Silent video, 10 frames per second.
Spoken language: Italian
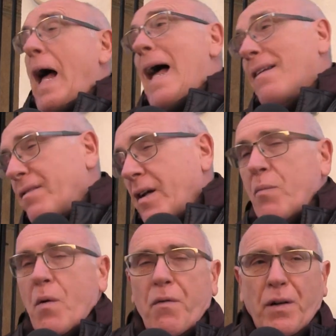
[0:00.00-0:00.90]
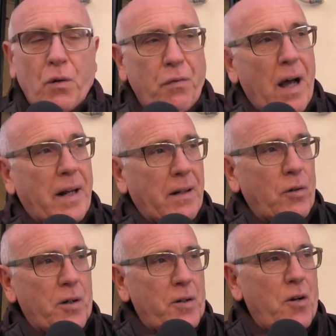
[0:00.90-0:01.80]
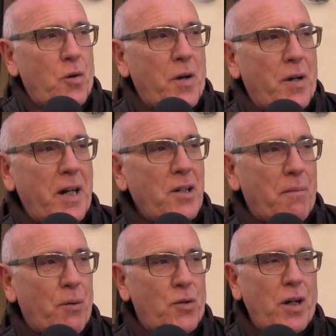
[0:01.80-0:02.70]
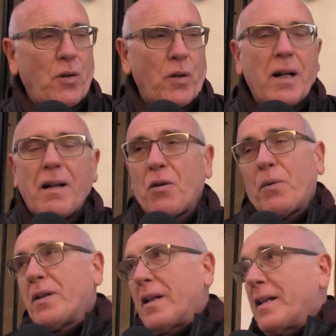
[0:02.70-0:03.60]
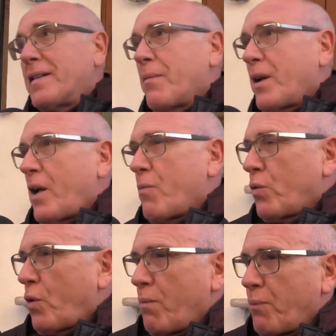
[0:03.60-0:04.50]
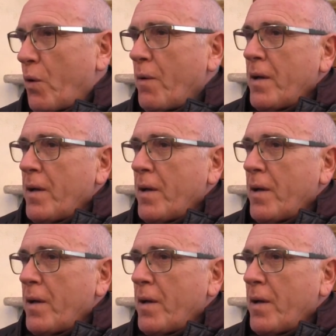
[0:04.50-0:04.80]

anzi abbiamo fatto fare dietro mia richiesta il progetto della soprintendenza perché purtroppo